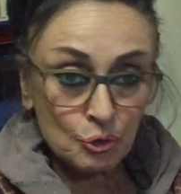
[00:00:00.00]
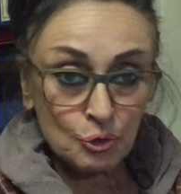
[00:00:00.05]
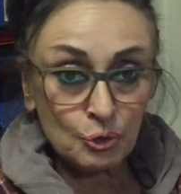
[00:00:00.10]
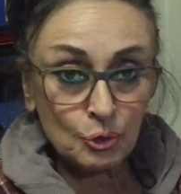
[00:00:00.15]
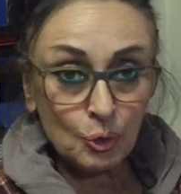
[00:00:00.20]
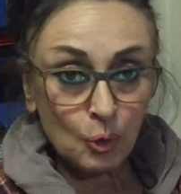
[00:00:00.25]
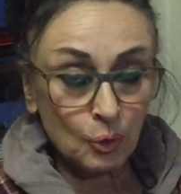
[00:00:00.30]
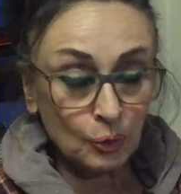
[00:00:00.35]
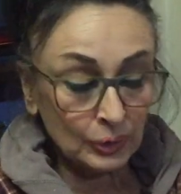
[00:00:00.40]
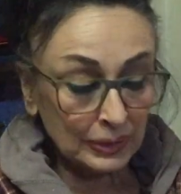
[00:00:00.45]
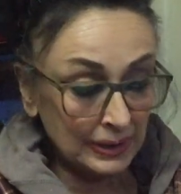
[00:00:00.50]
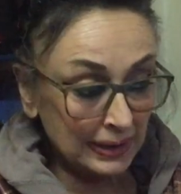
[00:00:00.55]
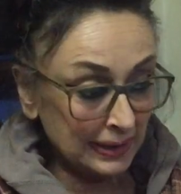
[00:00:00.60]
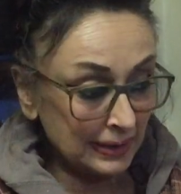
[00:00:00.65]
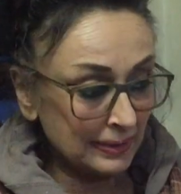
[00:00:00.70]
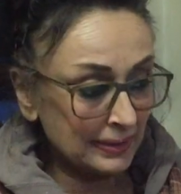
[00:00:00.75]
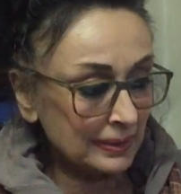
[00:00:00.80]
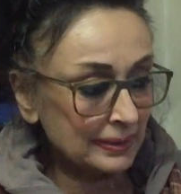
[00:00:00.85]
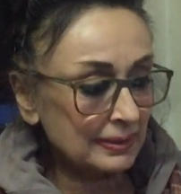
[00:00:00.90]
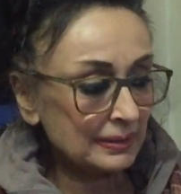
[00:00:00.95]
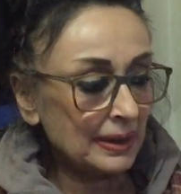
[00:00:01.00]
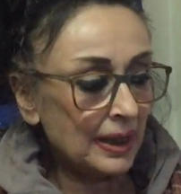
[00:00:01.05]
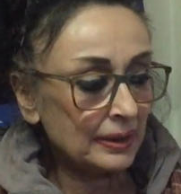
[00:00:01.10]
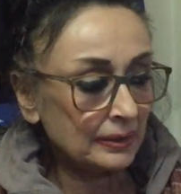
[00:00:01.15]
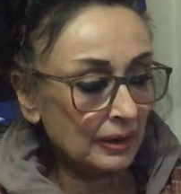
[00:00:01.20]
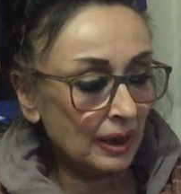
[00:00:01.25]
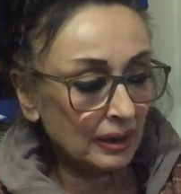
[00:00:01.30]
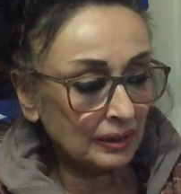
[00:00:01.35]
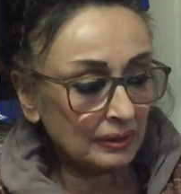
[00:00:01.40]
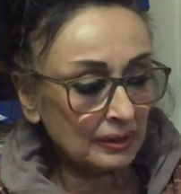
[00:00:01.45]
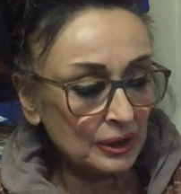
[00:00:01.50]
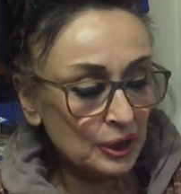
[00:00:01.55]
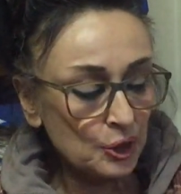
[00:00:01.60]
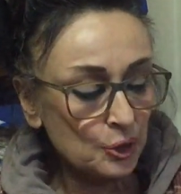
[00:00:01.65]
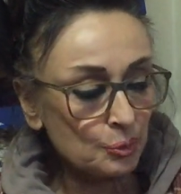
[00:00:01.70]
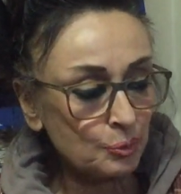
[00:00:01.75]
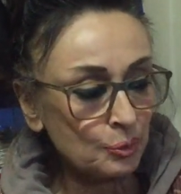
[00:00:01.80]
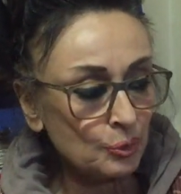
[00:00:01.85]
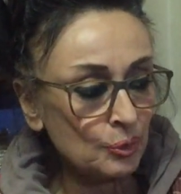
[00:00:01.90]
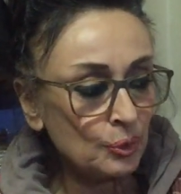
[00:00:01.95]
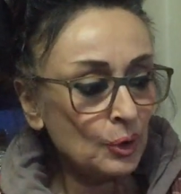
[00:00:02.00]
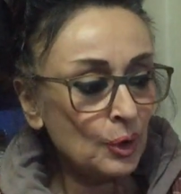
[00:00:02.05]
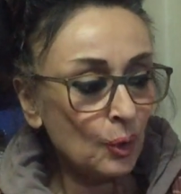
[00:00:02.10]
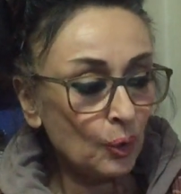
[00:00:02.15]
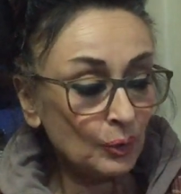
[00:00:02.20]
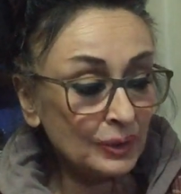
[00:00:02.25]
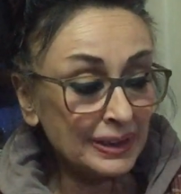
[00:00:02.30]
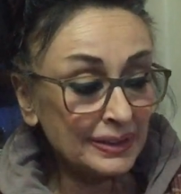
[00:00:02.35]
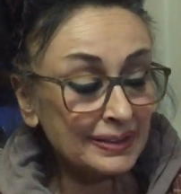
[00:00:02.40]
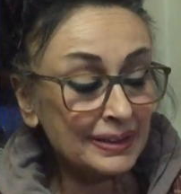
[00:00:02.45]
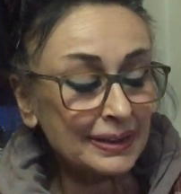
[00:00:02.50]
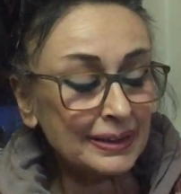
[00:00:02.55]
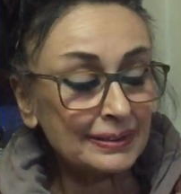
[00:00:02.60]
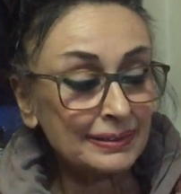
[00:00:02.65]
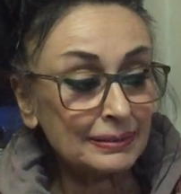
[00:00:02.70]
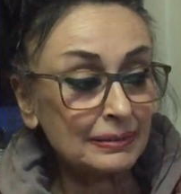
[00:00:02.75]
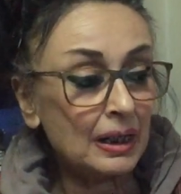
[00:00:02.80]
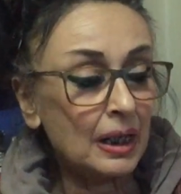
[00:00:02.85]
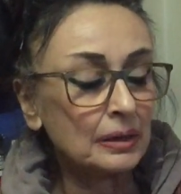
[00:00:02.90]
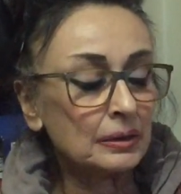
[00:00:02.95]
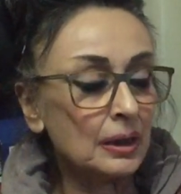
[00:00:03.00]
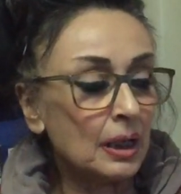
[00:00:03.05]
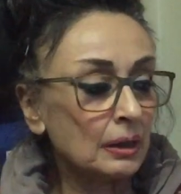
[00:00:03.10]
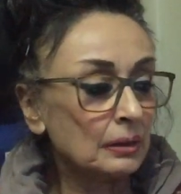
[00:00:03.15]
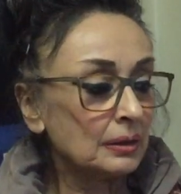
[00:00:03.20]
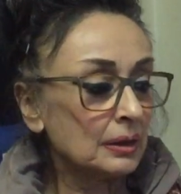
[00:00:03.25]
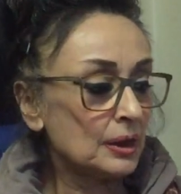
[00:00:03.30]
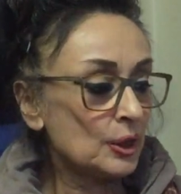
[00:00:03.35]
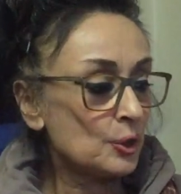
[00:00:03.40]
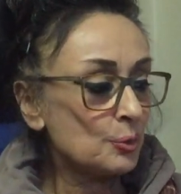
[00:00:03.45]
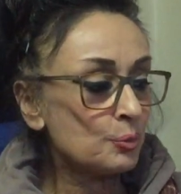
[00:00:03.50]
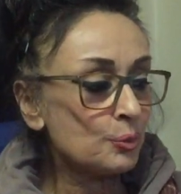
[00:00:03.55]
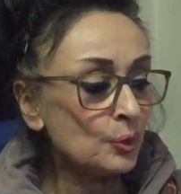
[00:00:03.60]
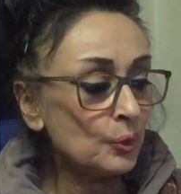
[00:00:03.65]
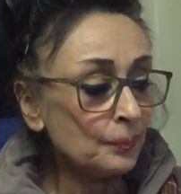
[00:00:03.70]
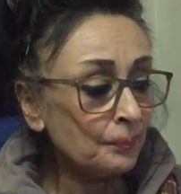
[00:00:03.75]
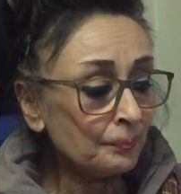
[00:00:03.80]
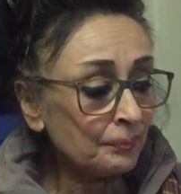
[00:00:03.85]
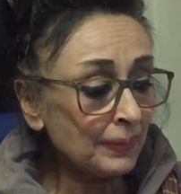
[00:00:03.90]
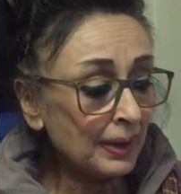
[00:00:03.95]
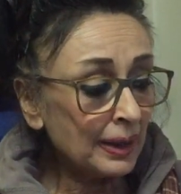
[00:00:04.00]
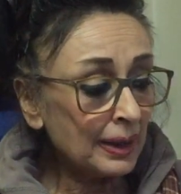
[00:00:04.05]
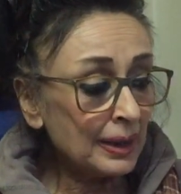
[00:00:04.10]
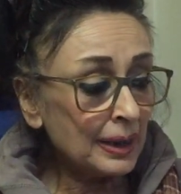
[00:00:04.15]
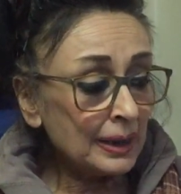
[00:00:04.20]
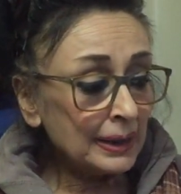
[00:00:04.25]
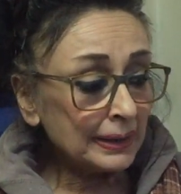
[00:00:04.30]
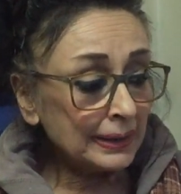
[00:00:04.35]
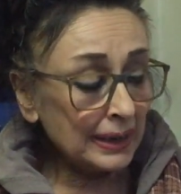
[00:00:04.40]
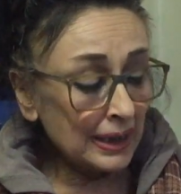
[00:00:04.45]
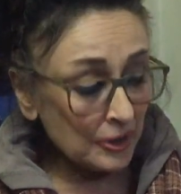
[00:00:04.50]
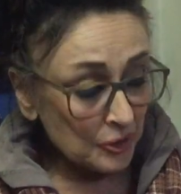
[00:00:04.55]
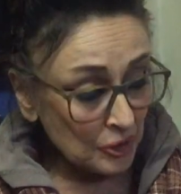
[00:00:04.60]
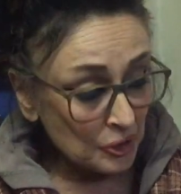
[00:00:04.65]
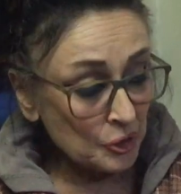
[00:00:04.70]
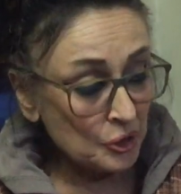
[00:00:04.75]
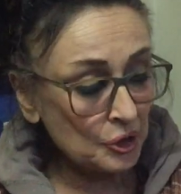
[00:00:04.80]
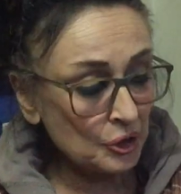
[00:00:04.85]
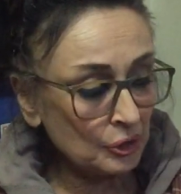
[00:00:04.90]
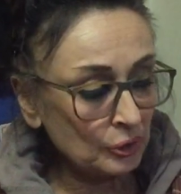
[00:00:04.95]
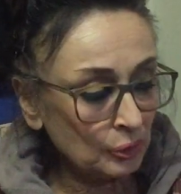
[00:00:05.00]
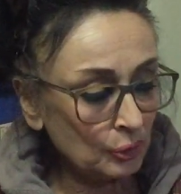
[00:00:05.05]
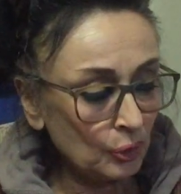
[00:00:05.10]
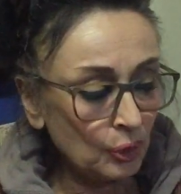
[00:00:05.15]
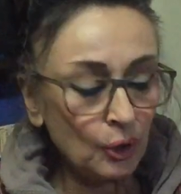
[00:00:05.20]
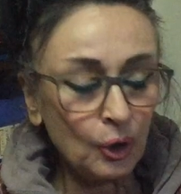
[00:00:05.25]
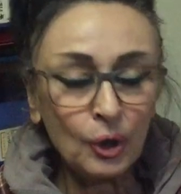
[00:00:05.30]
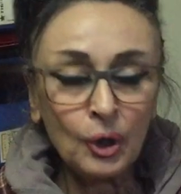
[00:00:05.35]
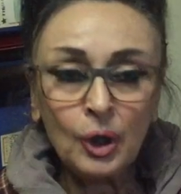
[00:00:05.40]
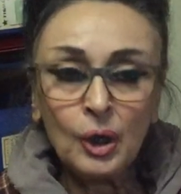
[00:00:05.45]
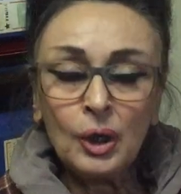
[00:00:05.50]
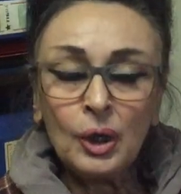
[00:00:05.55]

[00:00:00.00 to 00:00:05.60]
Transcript: Çünkü onda yaratılan anlayış bu, ona dayatılan anlayış bu. Geç açıklıyor.